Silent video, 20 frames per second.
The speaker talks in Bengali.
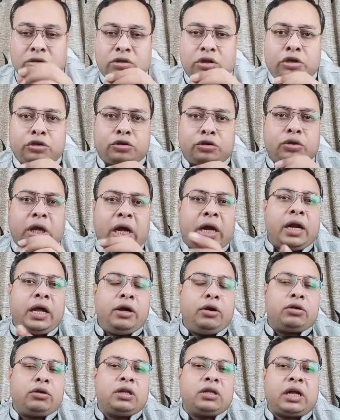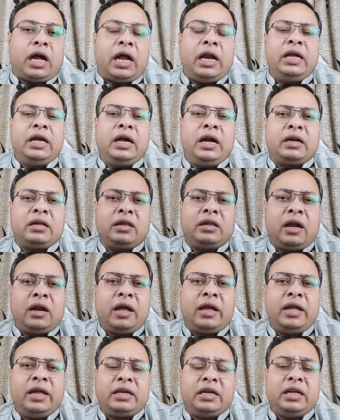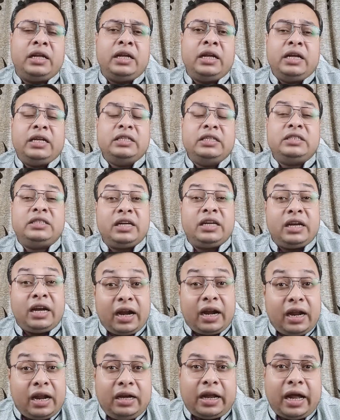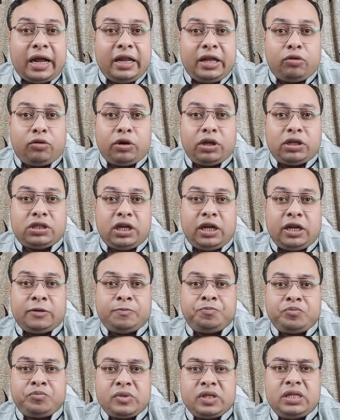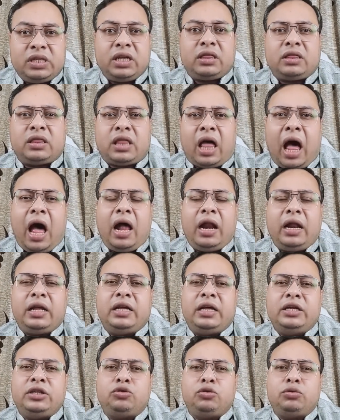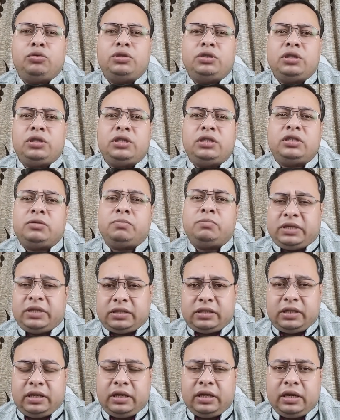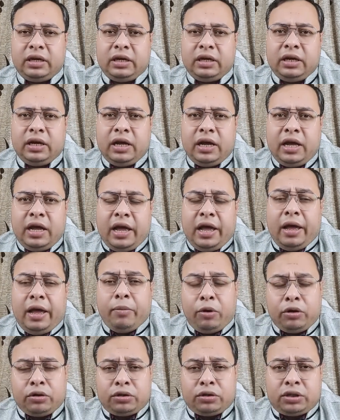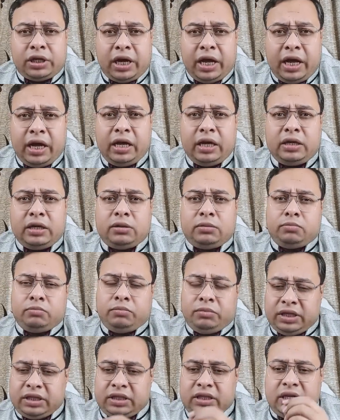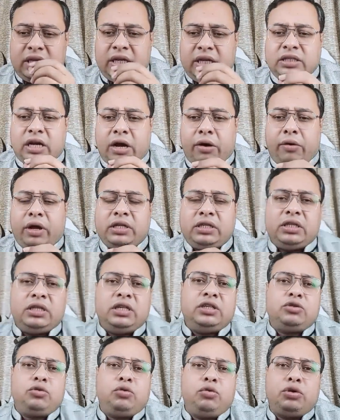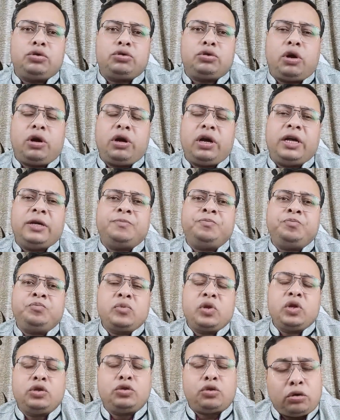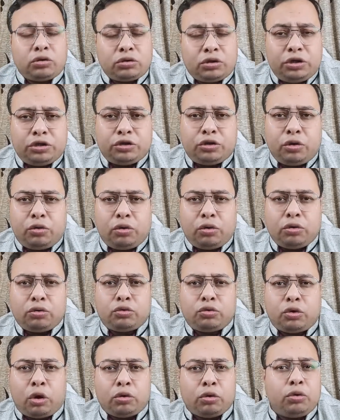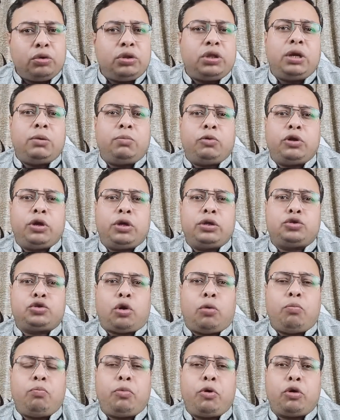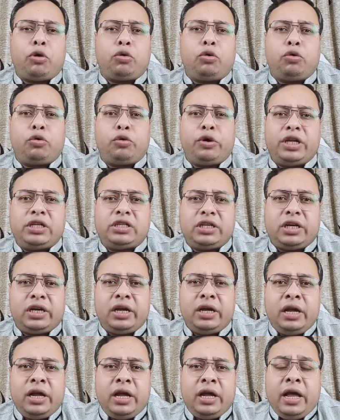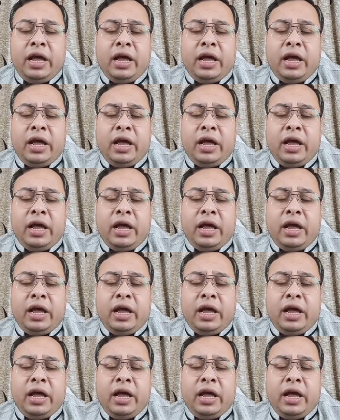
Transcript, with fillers: সংশ্লিষ্ট থানায় অর্থাৎ কালীঘাট থানায় একটি জেনারেল ডায়েরি করেছিলেন যে তার কিছু জিনিস মিসিং এবং সেই মিসিং যাওয়া জিনিসগুলোর সঙ্গে সংশ্লিষ্ট কোনো তদন্তের বোধহয় সম্পর্ক রয়েছে